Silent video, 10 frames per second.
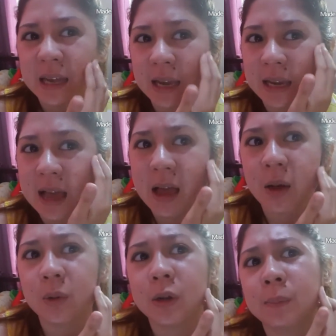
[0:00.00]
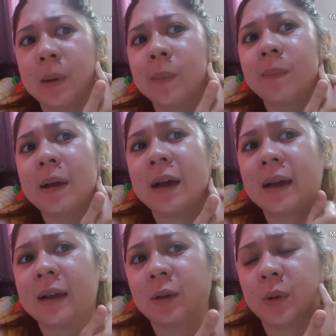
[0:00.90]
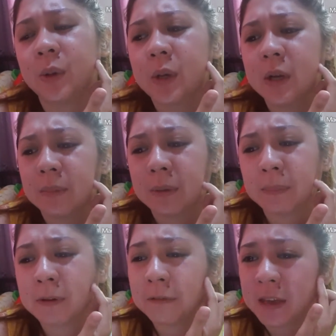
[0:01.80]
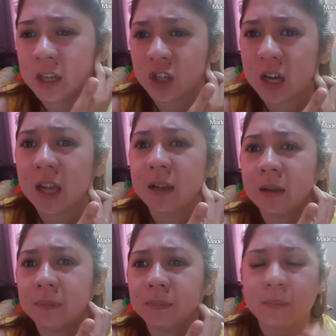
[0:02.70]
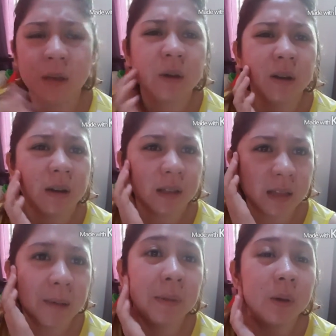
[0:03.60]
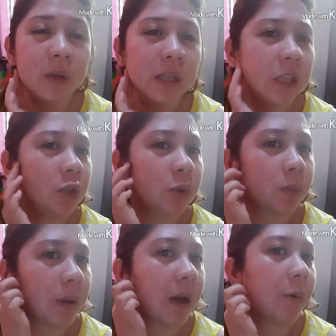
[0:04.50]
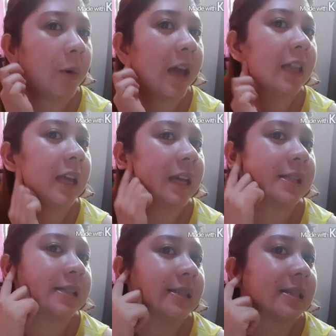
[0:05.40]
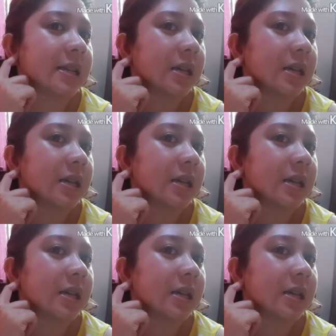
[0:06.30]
Kailangan ko na magpa, ano, magpa-facial. Meron, ang dami ko na ditong mga whiteheads.